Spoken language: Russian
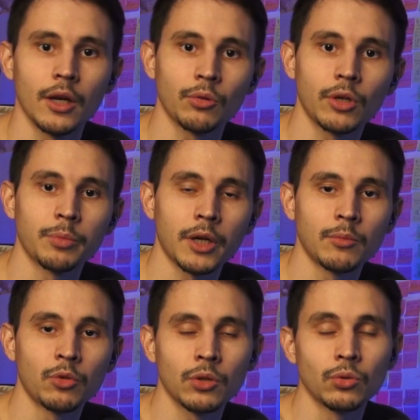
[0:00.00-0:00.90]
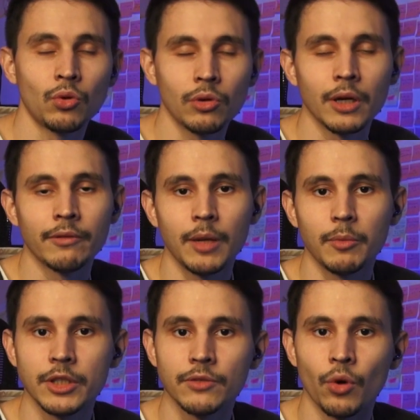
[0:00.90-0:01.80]
который проработал долгое
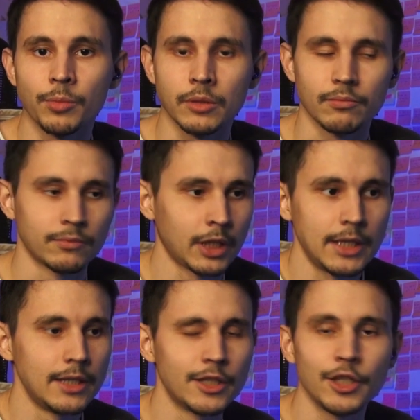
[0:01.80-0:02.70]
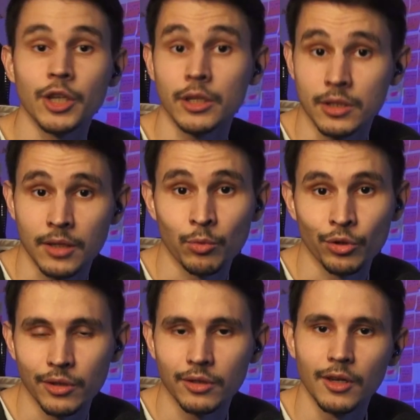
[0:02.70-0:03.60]
время девопсом, да и сейчас
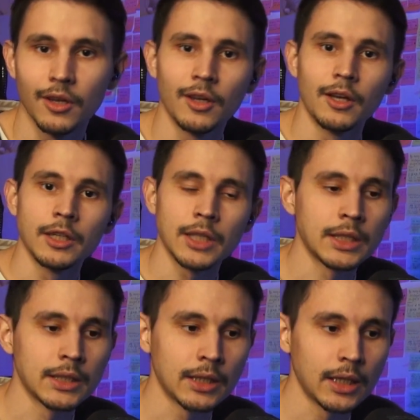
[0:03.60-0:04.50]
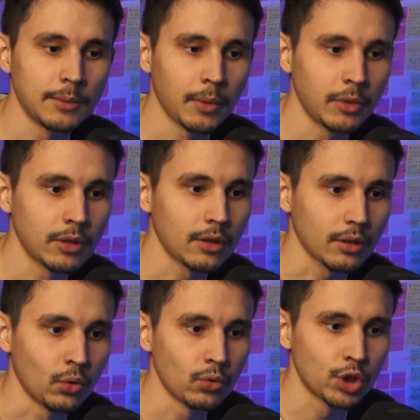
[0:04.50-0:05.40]
работает. Кстати, на данный момент
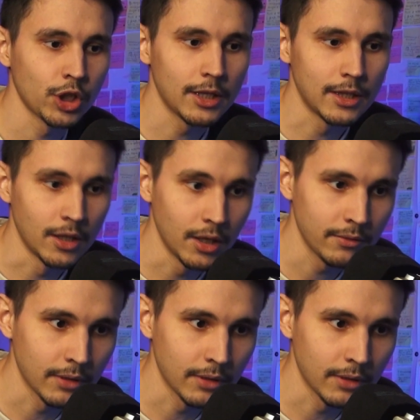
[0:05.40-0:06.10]
он уже не в